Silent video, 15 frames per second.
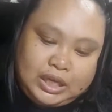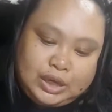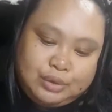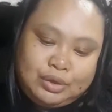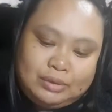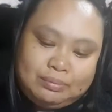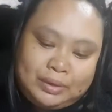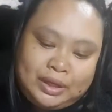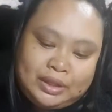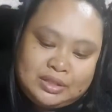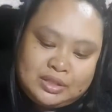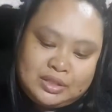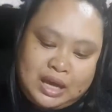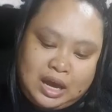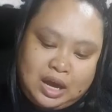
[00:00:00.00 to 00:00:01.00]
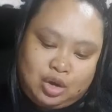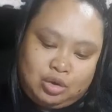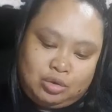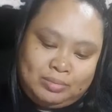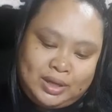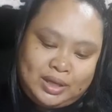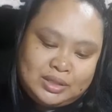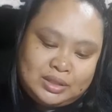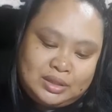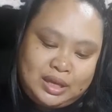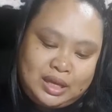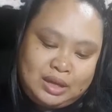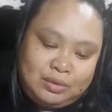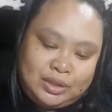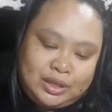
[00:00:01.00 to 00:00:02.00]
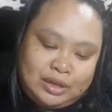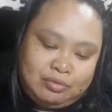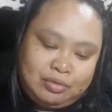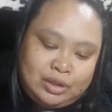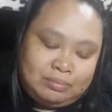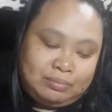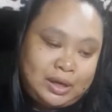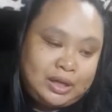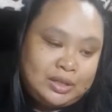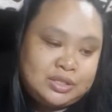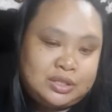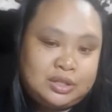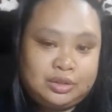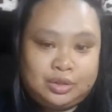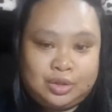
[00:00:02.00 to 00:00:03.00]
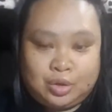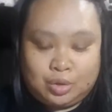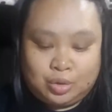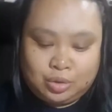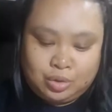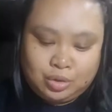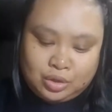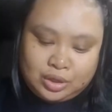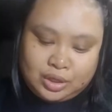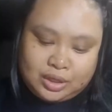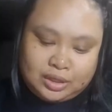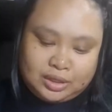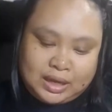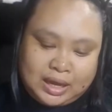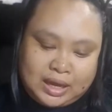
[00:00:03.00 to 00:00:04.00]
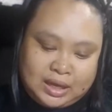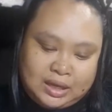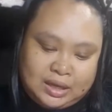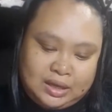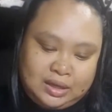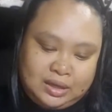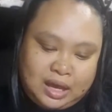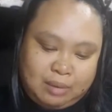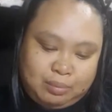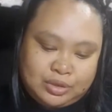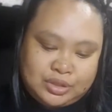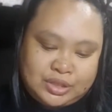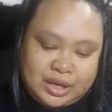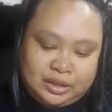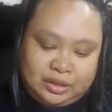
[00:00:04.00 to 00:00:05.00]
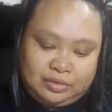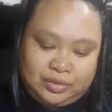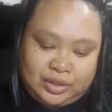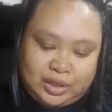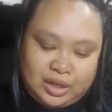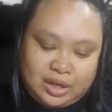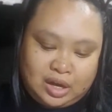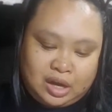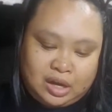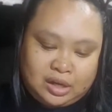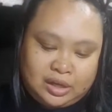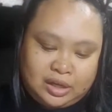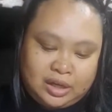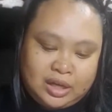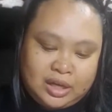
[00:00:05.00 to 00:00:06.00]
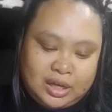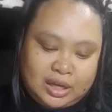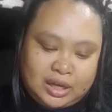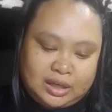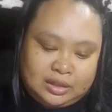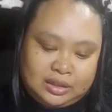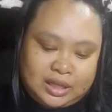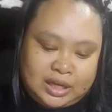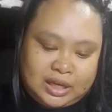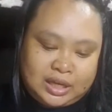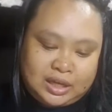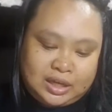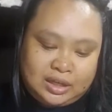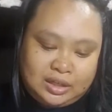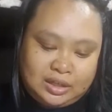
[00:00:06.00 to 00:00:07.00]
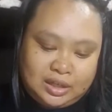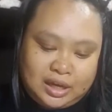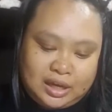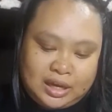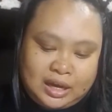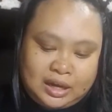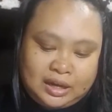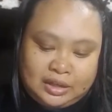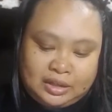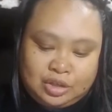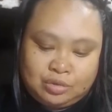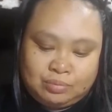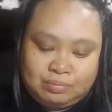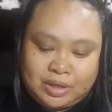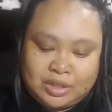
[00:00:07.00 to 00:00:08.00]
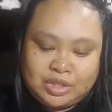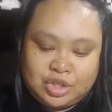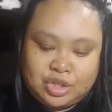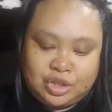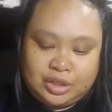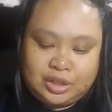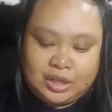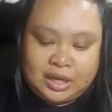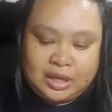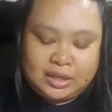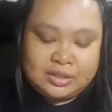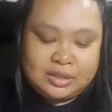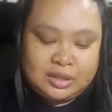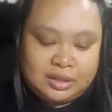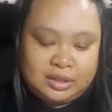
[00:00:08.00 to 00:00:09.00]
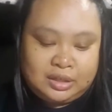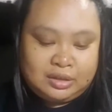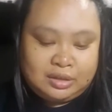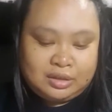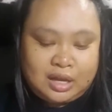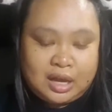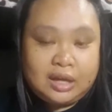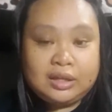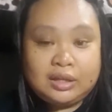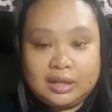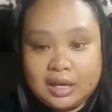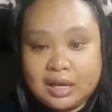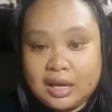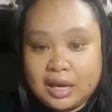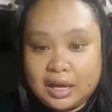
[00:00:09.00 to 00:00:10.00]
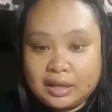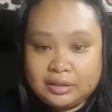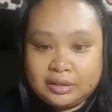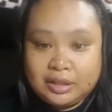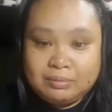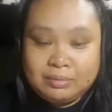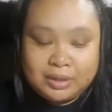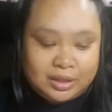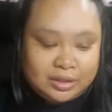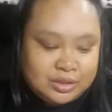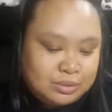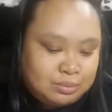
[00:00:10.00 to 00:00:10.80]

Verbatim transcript: equal parts daw, mix clay with equal parts ng raw na apple cider vinegar. And then, kailangan yung mixture niya is hanggang, hang, until maging